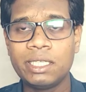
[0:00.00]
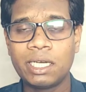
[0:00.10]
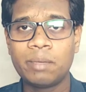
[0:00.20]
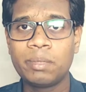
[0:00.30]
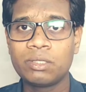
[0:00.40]

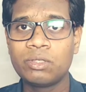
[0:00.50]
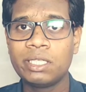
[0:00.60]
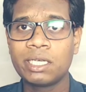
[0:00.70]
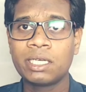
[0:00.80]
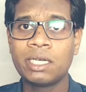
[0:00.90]
यहाँ पर
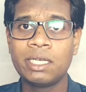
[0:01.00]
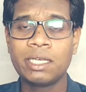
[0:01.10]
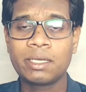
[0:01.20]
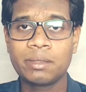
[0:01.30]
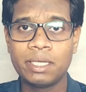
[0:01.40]
दुनिया का
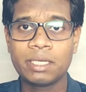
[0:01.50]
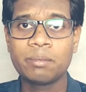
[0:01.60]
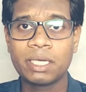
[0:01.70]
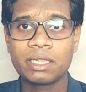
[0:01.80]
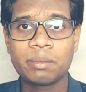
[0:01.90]
एक
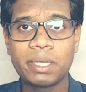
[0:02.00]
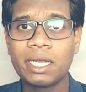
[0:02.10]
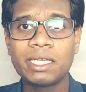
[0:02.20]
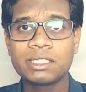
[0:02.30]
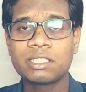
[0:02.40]
एकमात्र
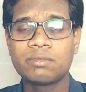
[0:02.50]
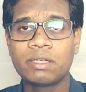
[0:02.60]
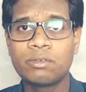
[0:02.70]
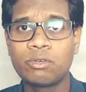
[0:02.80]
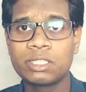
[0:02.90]
पहला ऐसा
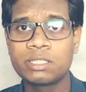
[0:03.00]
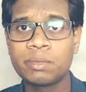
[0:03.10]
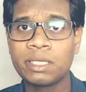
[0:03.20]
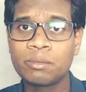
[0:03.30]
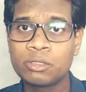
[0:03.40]
स्मार्टफोन होगा
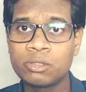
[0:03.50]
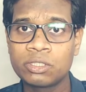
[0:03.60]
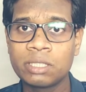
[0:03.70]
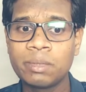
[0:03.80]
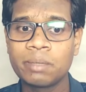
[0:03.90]
जिसमें कि हमको
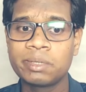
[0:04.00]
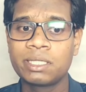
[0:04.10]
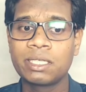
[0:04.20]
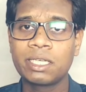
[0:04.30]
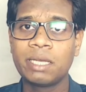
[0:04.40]
चौंसठ
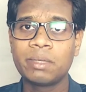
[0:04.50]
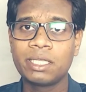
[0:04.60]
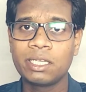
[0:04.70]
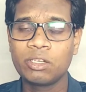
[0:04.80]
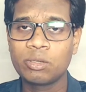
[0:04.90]
पिक्सल का कैमरा
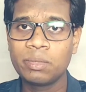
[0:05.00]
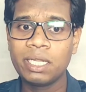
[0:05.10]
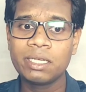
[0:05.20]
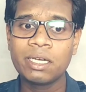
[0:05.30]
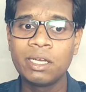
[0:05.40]
देखने को
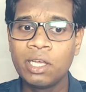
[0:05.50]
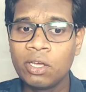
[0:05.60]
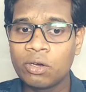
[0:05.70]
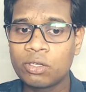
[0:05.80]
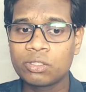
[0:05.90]
मिलेगा
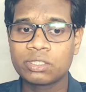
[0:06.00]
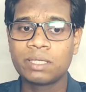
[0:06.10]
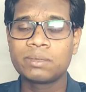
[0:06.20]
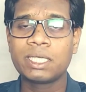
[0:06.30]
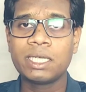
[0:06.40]
और जो
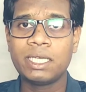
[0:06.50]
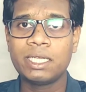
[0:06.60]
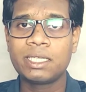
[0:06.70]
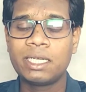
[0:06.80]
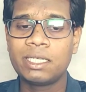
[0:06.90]
सैमसंग
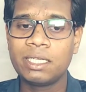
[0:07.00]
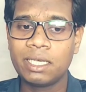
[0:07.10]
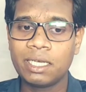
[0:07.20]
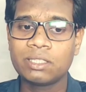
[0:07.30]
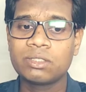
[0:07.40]
ए थर्टी
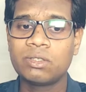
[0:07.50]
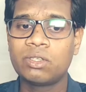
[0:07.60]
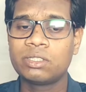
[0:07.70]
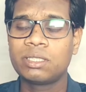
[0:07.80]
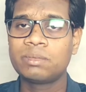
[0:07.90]
एस
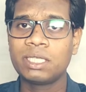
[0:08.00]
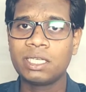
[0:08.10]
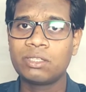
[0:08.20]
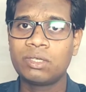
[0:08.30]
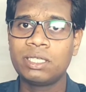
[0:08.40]
और
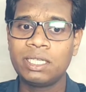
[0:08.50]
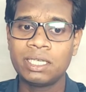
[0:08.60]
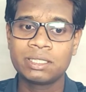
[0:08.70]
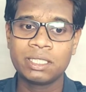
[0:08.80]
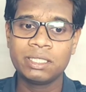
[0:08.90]
सैमसंग ए ट्वेंटी
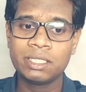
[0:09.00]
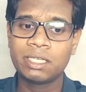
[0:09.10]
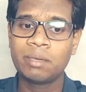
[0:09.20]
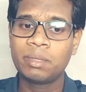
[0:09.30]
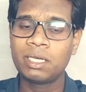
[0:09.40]
एस है ये
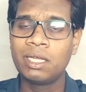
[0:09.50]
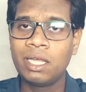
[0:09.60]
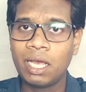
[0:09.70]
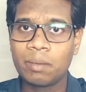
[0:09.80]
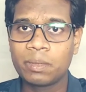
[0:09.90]
यहाँ पर
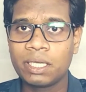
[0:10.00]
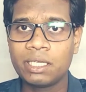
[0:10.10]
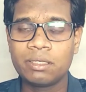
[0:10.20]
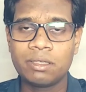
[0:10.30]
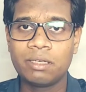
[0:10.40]

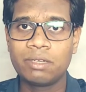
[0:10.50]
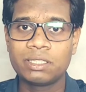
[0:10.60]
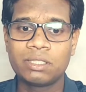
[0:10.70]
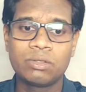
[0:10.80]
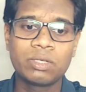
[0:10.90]
अपग्रेड
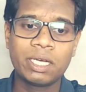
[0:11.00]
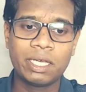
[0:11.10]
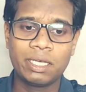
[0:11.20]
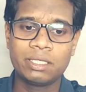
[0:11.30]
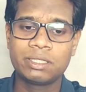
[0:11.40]
वर्जन होगा
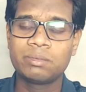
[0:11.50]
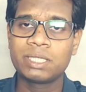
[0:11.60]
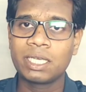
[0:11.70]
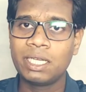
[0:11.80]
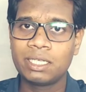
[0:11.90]

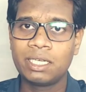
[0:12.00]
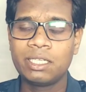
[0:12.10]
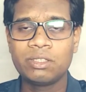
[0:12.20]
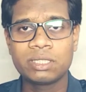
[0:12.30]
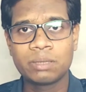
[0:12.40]
सैमसंग ए
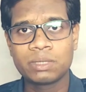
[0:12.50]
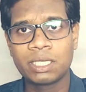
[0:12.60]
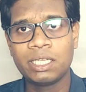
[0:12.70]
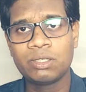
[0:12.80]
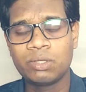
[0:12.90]
थर्टी और
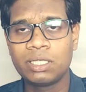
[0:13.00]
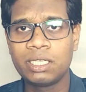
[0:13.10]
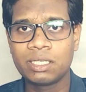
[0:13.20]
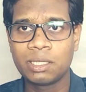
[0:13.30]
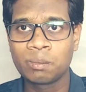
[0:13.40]
सैमसंग ए
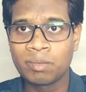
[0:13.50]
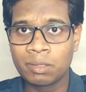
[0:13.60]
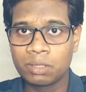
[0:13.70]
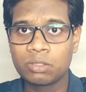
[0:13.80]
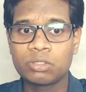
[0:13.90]
ट्वेंटी का
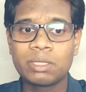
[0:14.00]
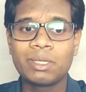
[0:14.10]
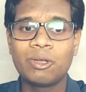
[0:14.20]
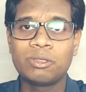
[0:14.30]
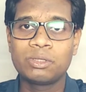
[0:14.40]
और और दोस्तों जब
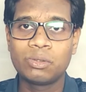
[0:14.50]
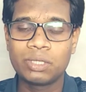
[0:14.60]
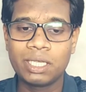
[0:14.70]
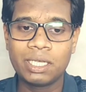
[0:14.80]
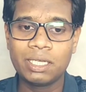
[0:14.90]
ये लॉन्च
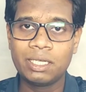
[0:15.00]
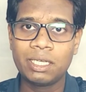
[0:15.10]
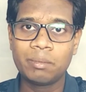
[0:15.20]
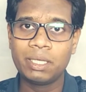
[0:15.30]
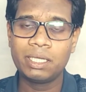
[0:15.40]
होते हैं
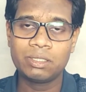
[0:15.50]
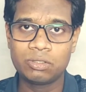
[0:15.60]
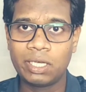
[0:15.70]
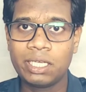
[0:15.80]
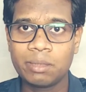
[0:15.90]
इंडिया में
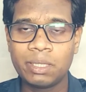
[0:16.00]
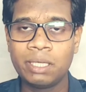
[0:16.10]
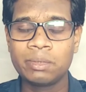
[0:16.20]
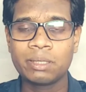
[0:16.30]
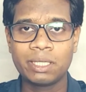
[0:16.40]
जुलाई के
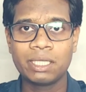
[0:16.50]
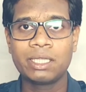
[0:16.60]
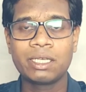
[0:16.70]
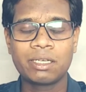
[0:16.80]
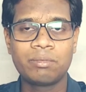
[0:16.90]
महीने में तब
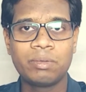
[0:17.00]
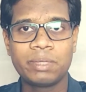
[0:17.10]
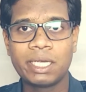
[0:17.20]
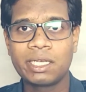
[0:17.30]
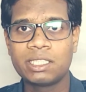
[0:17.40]
देखते हैं कन्फर्म
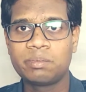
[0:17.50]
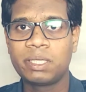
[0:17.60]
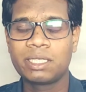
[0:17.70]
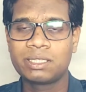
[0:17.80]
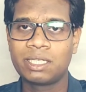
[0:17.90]
क्या क्या
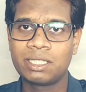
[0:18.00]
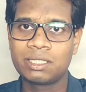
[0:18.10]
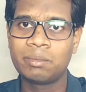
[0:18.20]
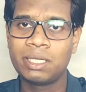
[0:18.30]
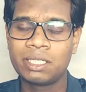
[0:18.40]
स्पेक के साथ
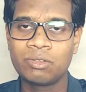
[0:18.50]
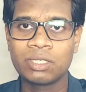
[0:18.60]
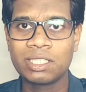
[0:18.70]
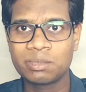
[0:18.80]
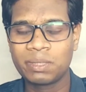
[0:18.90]
सामने आते
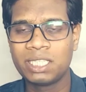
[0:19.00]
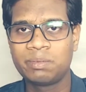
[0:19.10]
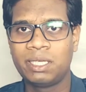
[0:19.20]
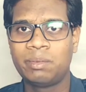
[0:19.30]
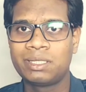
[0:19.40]
हैं किस
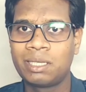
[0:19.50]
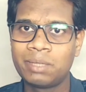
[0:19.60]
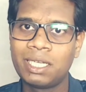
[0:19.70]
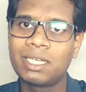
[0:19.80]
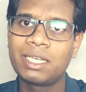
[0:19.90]
प्राइस पे यहाँ पे
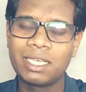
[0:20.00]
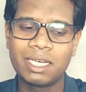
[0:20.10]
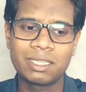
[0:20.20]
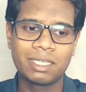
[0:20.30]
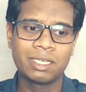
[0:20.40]
सामने निकल के आते